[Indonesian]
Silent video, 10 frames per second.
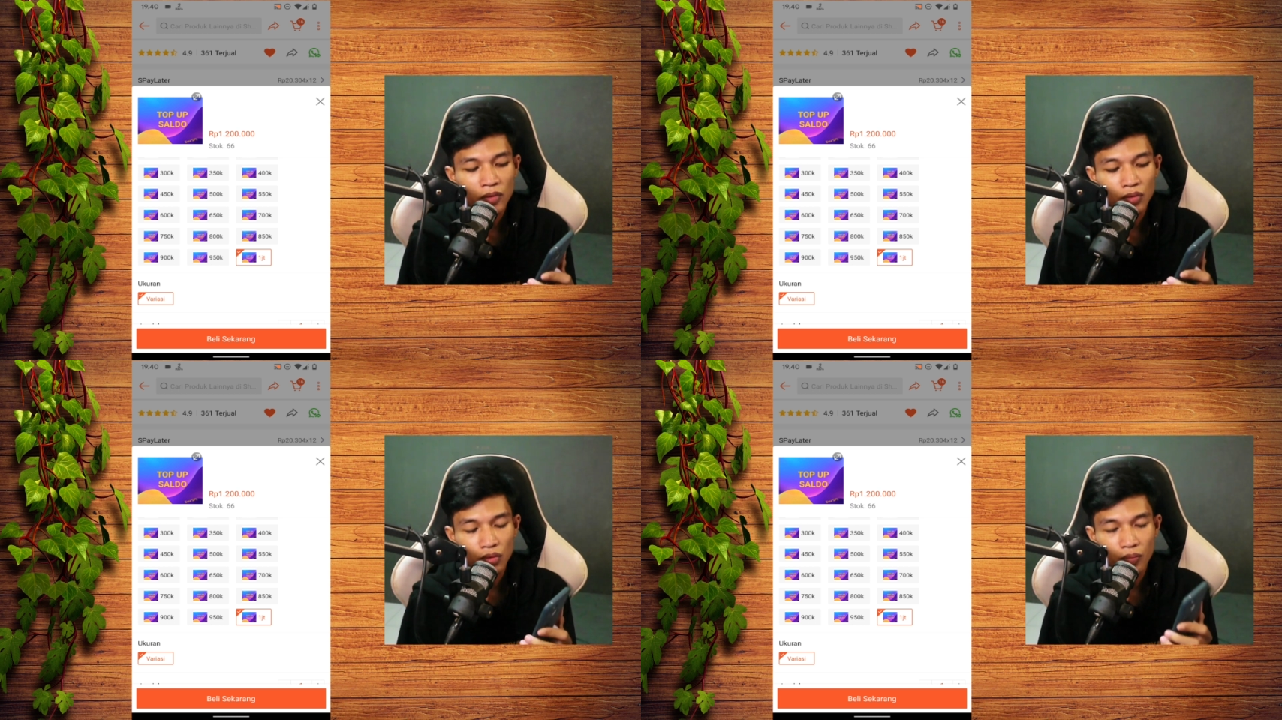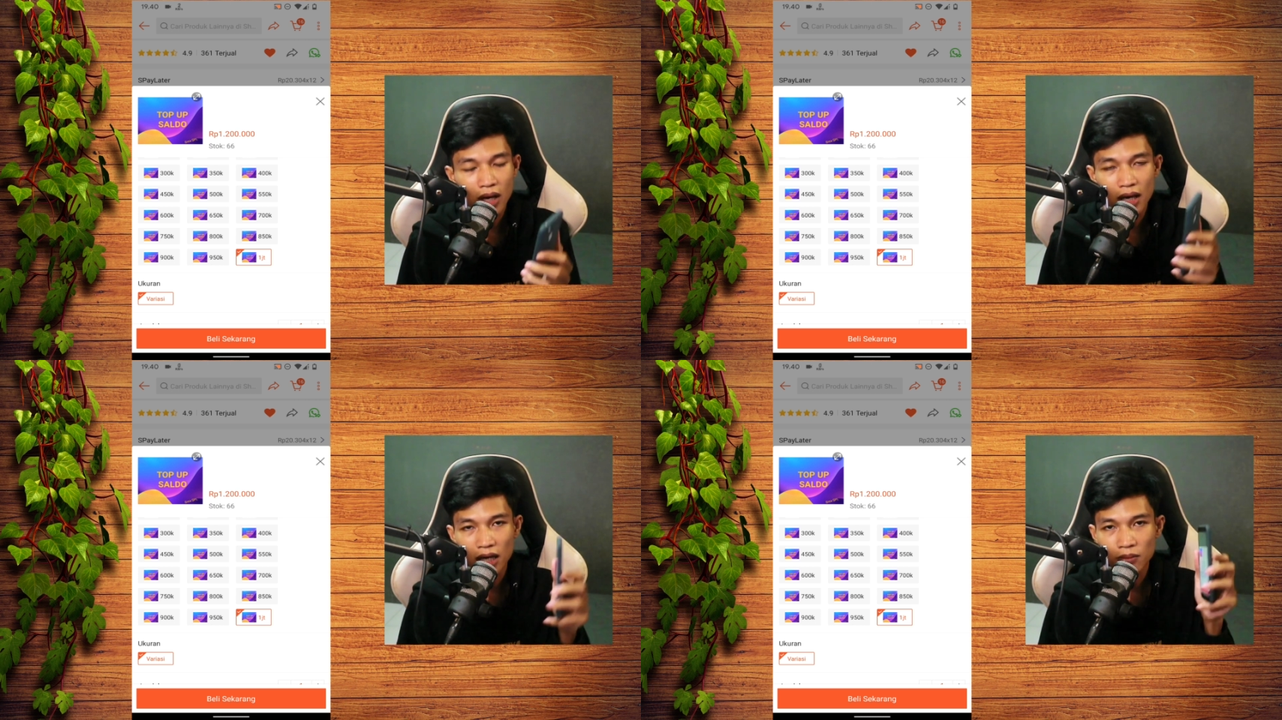untuk
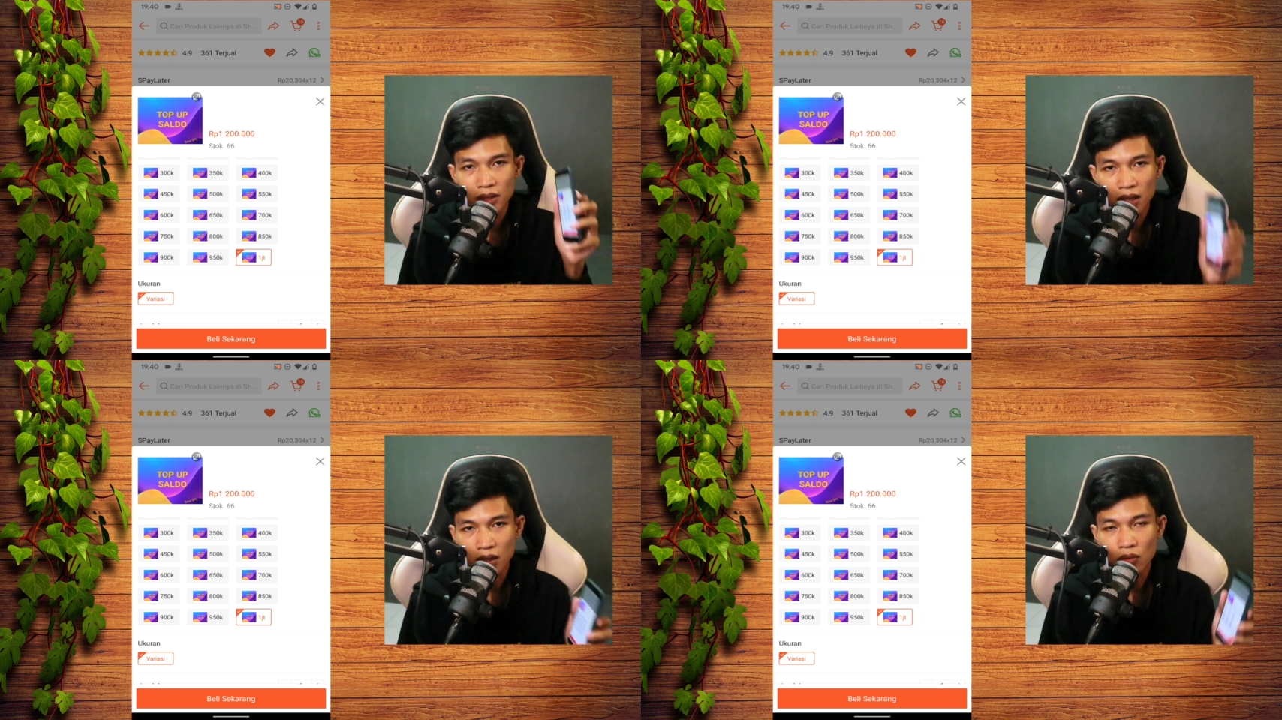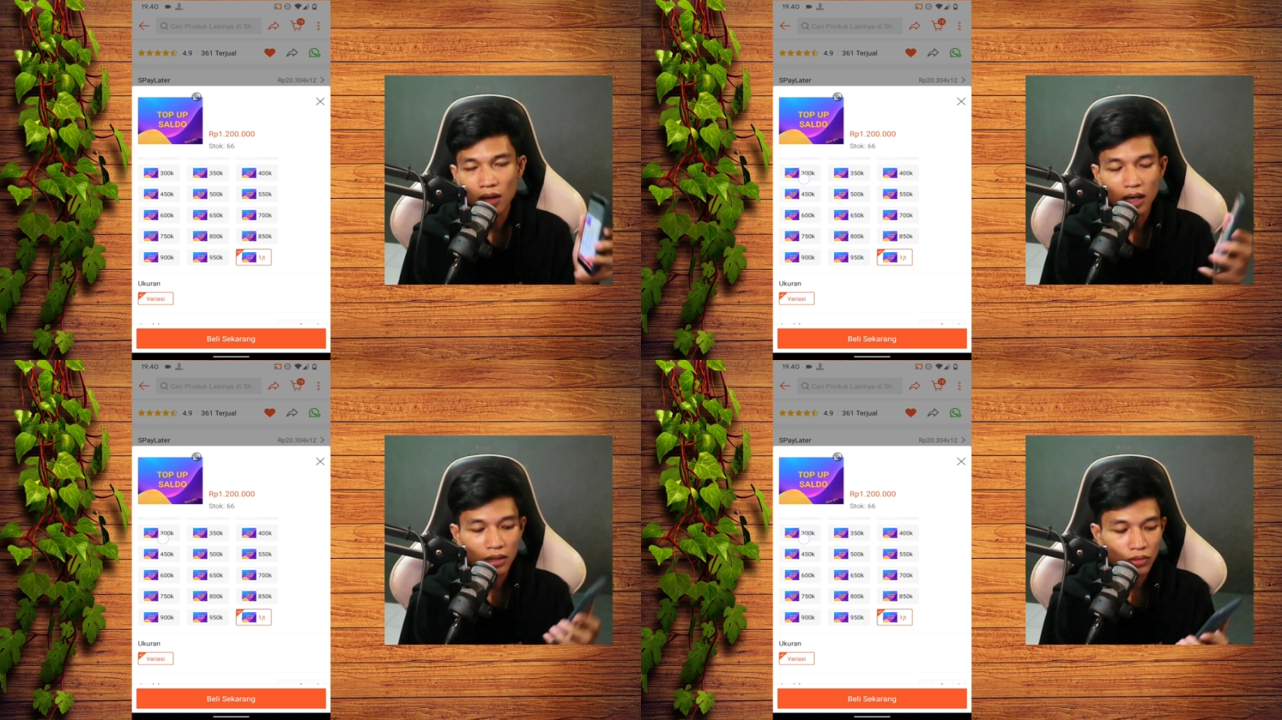biaya adminnya
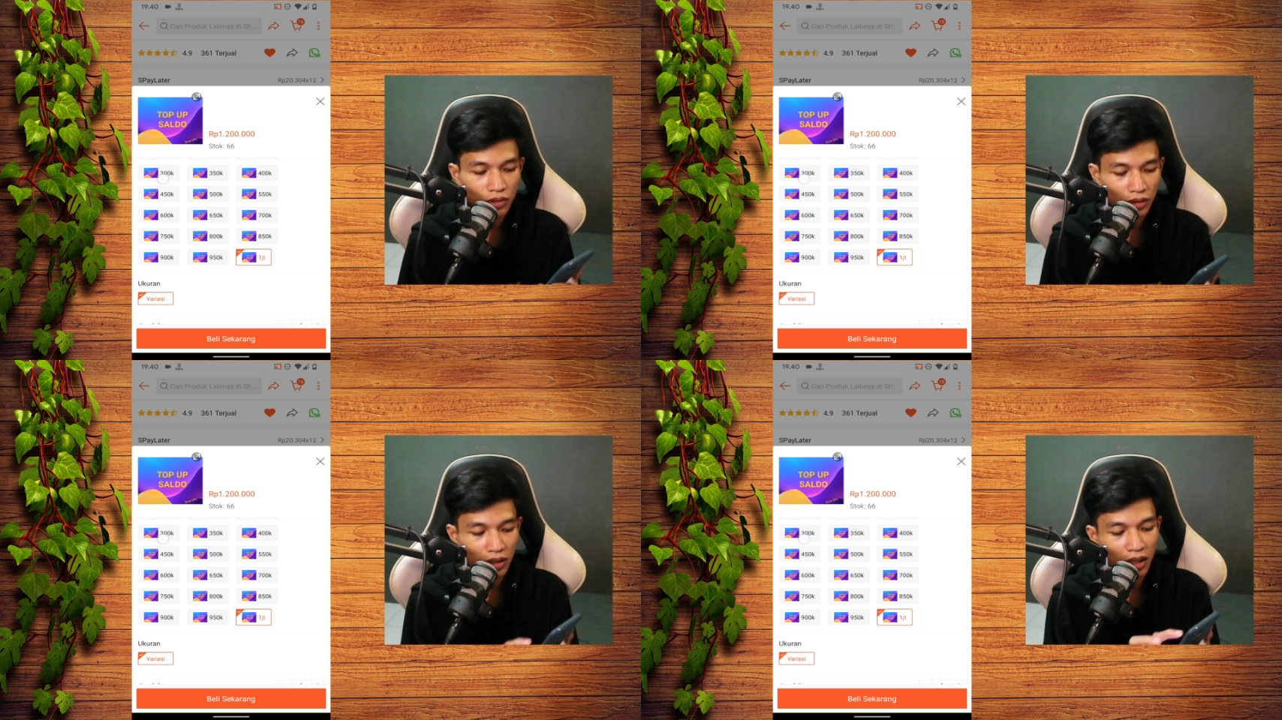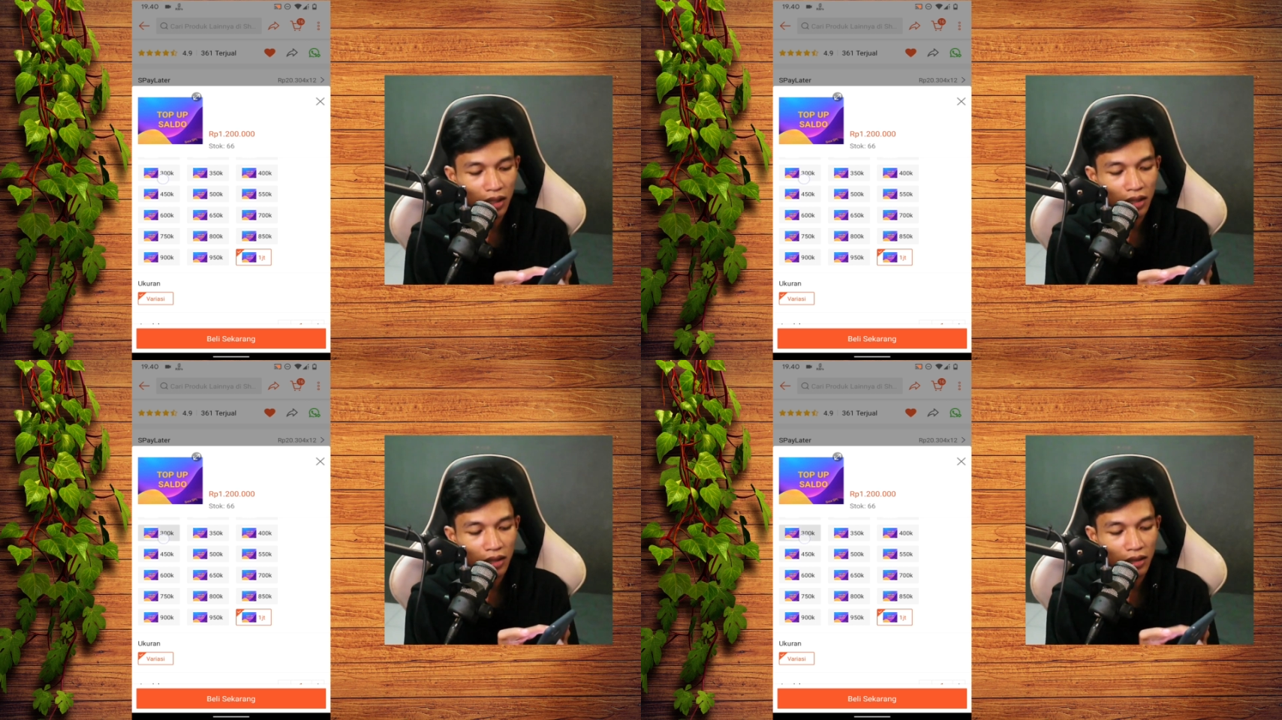200
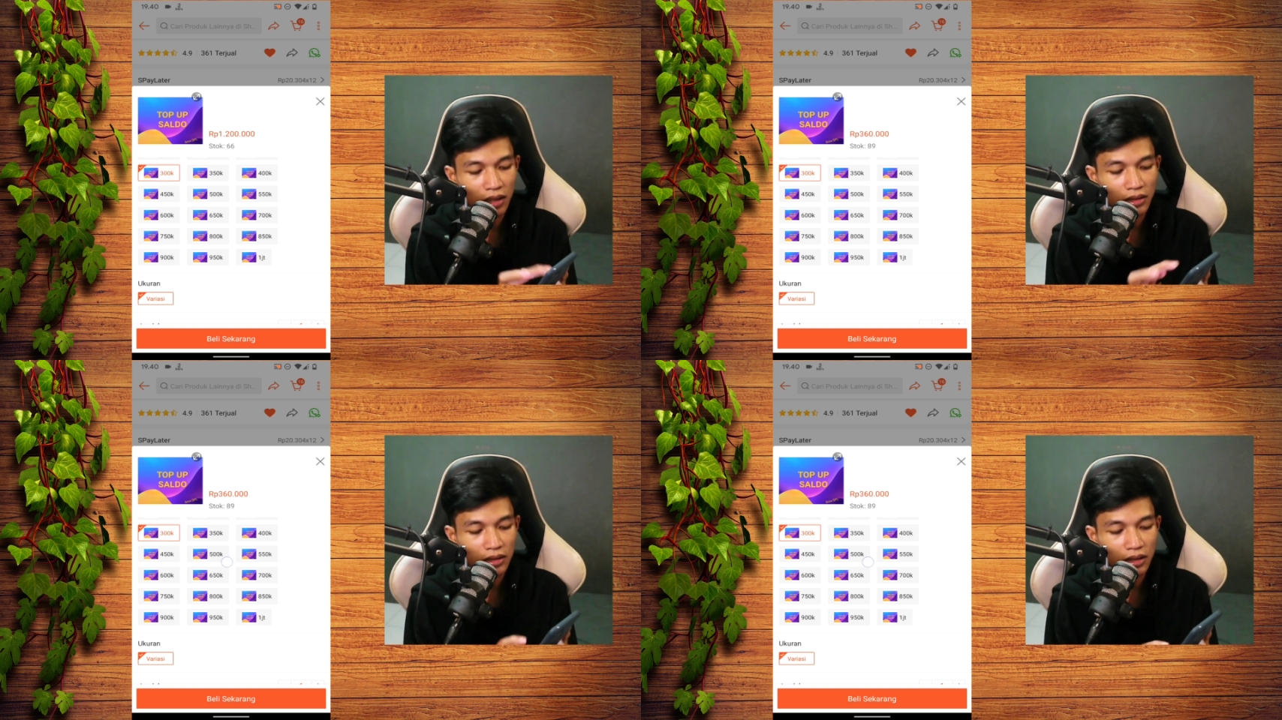sedangkan yang